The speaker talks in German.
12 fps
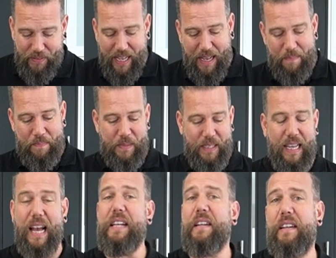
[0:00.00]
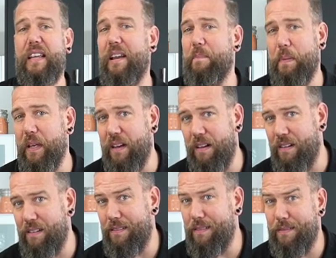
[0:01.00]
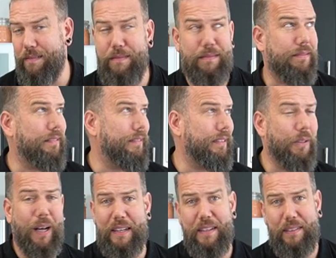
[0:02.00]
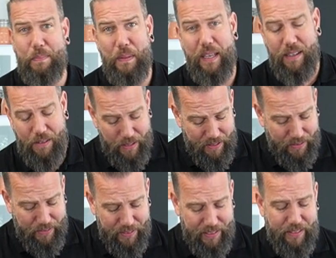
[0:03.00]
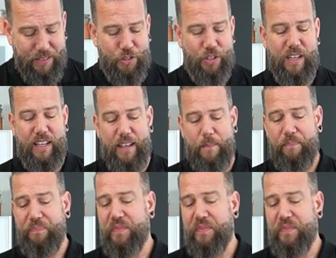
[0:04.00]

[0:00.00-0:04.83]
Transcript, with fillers: Wir haben keinen Erdbeer, Johannisbeer oder sonstiges Gelee.